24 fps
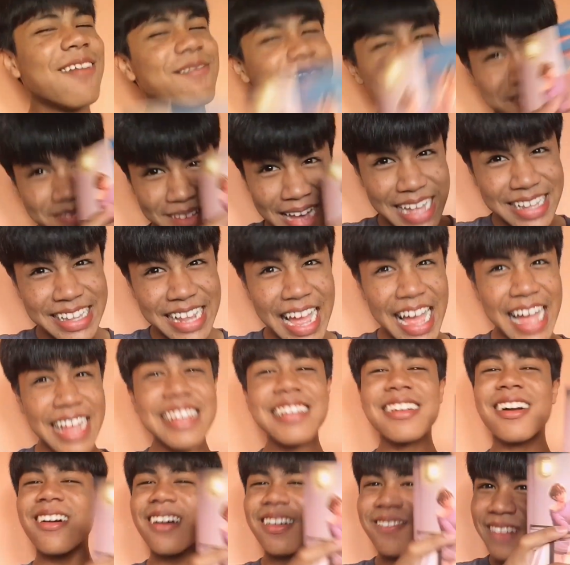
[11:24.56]
ประมาณนั้น
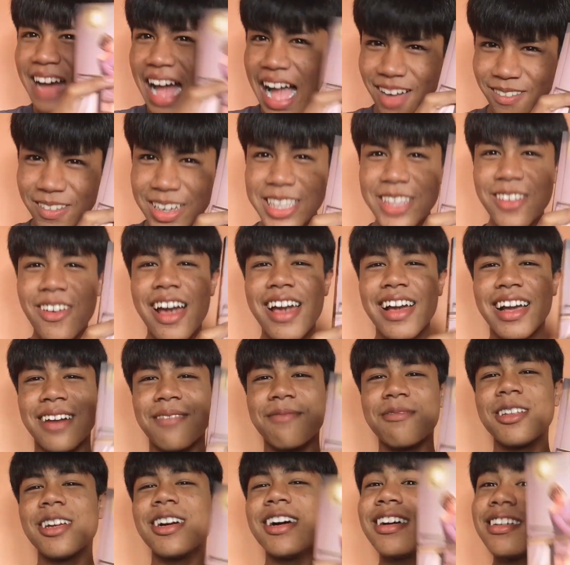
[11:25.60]
ก็ฝากไว้ด้วยกับ
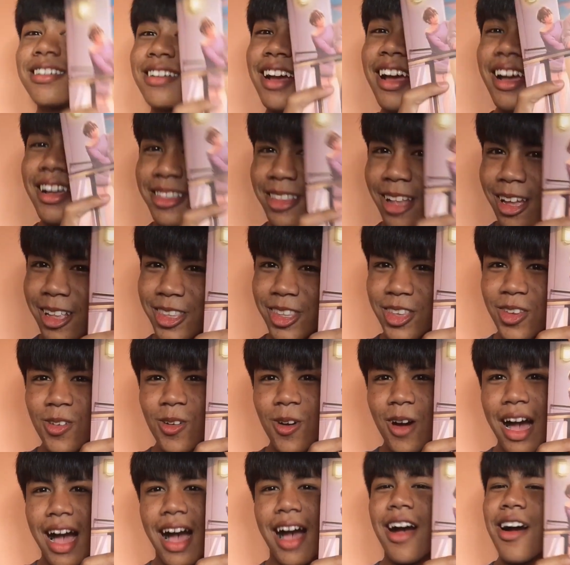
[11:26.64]
เรื่อง not
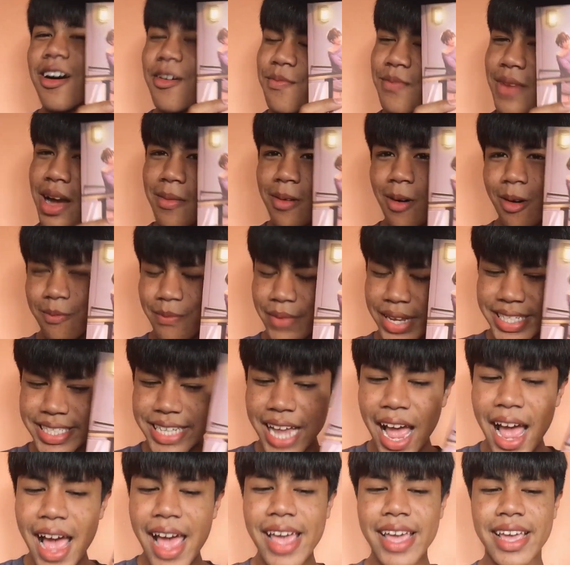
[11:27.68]
your เมื่อผมไม่
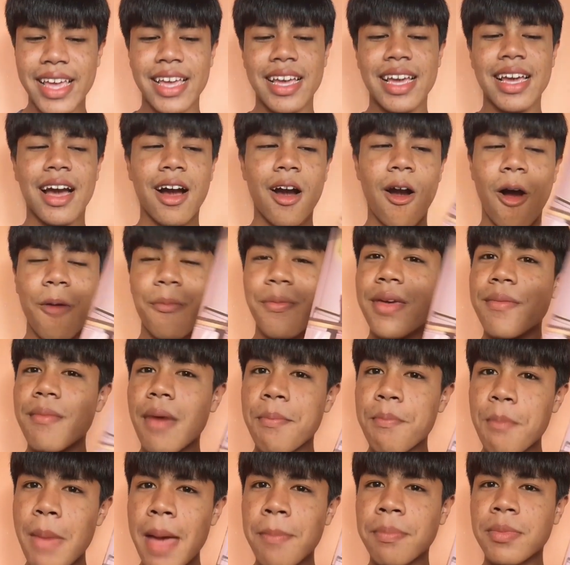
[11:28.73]
ใช่ ของพี่แบ
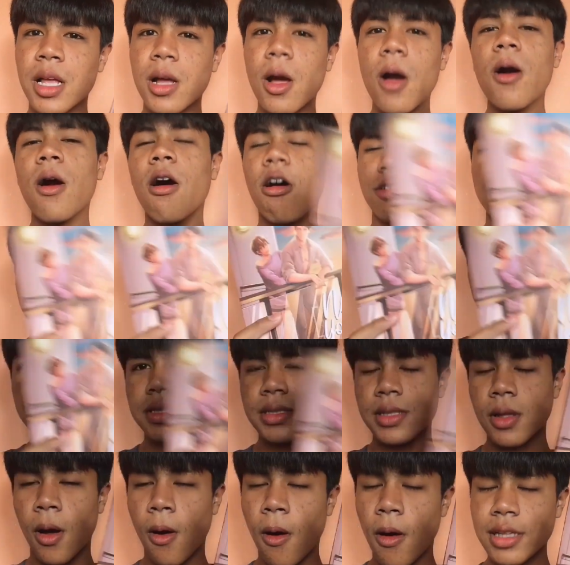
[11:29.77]
มแบมแล้วก็ของ
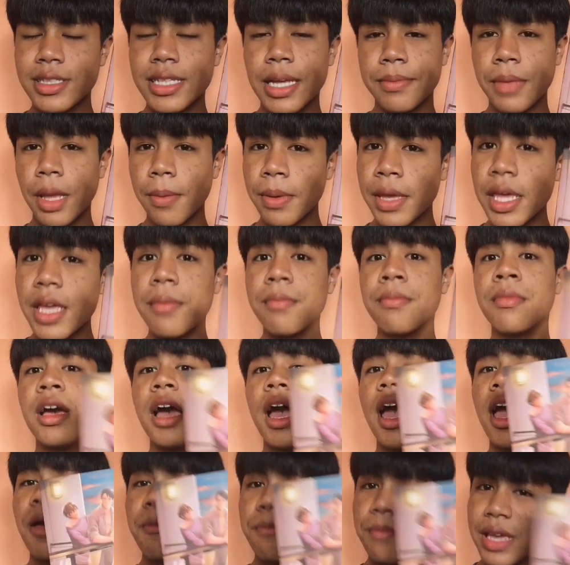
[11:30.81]
ของสำนักพิมพ์
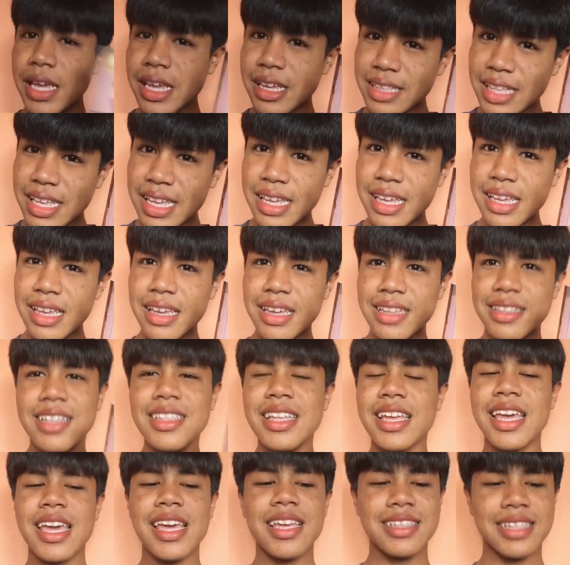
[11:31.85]
มีดี นั่น
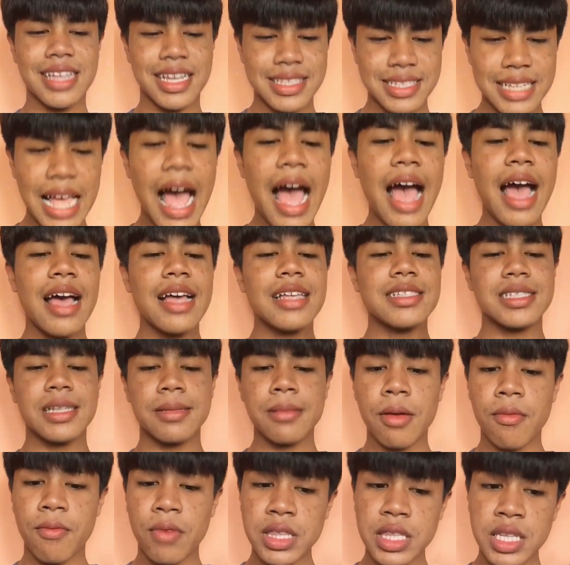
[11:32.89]
เองนะจ๊ะสำห
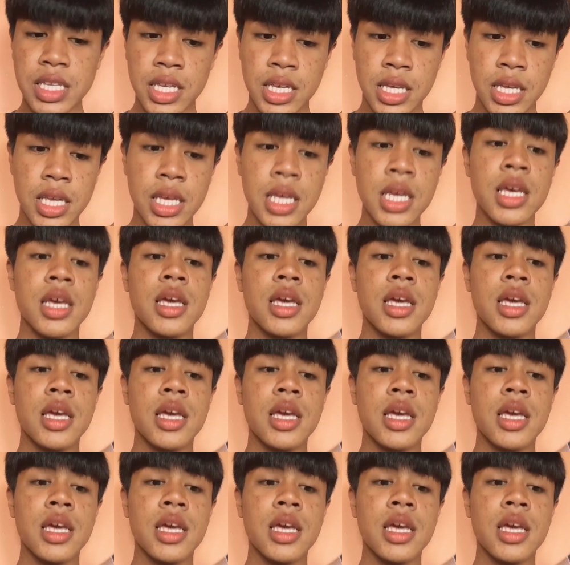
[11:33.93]
รับวันนี้